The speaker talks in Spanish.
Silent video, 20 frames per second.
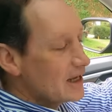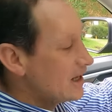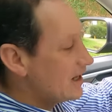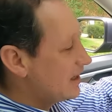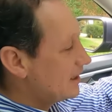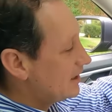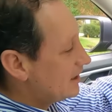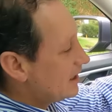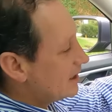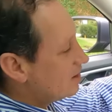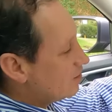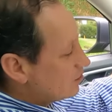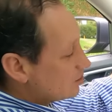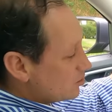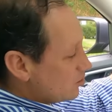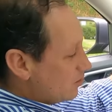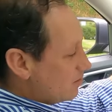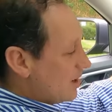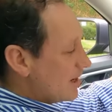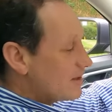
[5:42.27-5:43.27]
En general
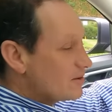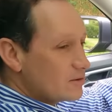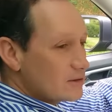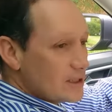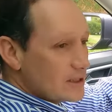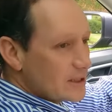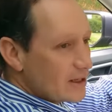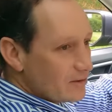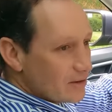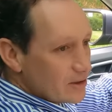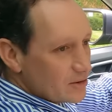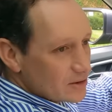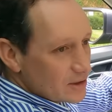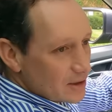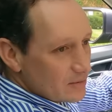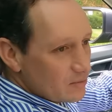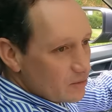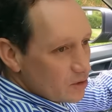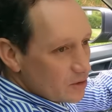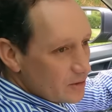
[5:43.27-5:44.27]
los comandos del tablero
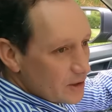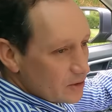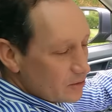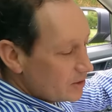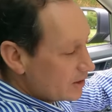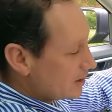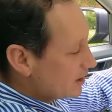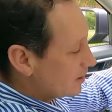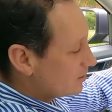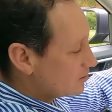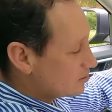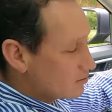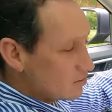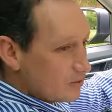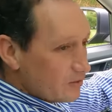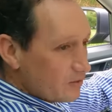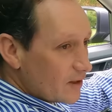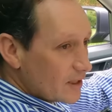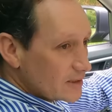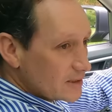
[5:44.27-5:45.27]
están muy bien ubicados, son
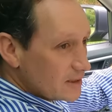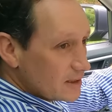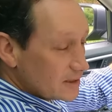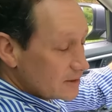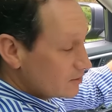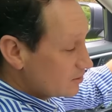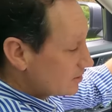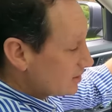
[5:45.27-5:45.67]
muy fáciles